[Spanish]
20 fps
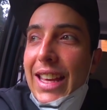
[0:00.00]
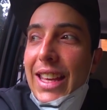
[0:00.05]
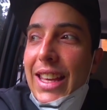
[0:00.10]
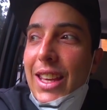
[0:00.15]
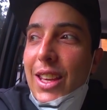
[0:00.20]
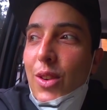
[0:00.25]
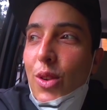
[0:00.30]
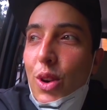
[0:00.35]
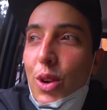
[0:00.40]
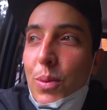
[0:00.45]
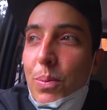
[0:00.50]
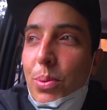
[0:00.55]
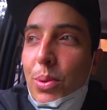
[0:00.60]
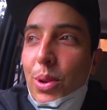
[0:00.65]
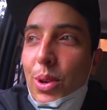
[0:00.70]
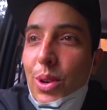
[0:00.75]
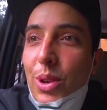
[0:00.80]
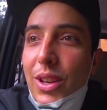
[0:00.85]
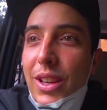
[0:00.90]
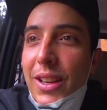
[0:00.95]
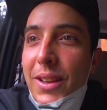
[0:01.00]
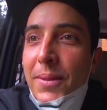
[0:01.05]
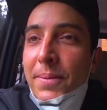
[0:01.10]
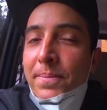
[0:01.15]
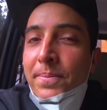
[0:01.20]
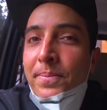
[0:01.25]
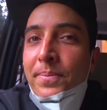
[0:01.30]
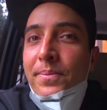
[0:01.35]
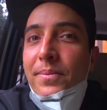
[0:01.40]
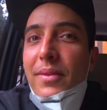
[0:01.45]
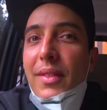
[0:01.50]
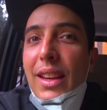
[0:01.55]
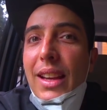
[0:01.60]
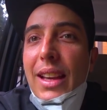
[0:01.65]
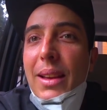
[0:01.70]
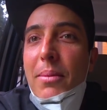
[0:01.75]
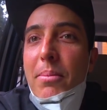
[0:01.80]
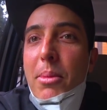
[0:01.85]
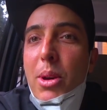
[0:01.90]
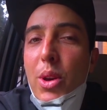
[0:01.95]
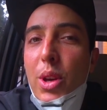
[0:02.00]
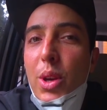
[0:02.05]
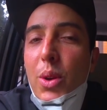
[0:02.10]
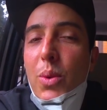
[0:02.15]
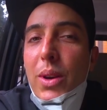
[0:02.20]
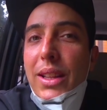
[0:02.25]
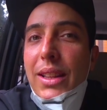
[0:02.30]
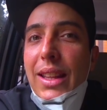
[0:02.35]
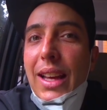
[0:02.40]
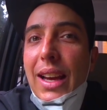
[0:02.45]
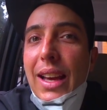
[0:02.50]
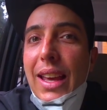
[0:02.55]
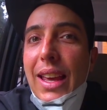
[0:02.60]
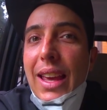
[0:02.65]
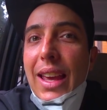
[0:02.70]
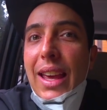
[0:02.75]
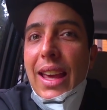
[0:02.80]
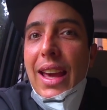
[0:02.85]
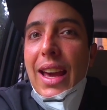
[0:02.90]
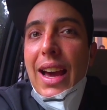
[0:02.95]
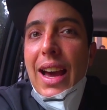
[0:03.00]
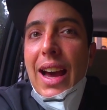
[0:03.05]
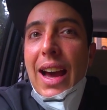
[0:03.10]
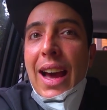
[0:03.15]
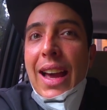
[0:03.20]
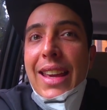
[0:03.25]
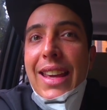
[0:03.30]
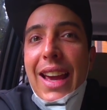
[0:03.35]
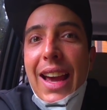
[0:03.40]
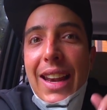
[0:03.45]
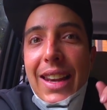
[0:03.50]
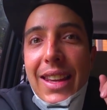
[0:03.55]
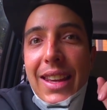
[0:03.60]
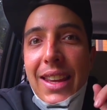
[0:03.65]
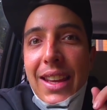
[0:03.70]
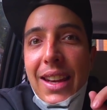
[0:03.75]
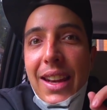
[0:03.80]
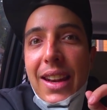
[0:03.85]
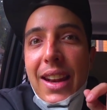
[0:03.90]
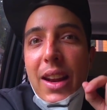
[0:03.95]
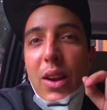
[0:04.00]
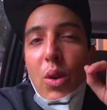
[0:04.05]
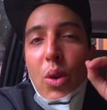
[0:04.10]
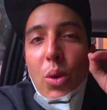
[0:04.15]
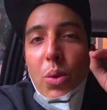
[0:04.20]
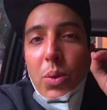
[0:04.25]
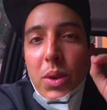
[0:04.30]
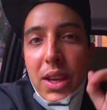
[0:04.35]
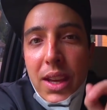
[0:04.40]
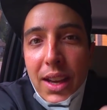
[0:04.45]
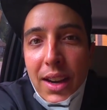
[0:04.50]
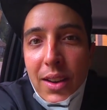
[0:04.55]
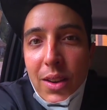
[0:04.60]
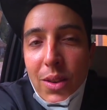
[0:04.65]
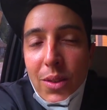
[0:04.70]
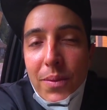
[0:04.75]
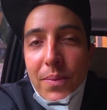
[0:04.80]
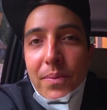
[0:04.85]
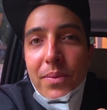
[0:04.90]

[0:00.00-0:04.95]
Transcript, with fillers: Y hoy por hoy me doy cuenta que hay alguien en el gobierno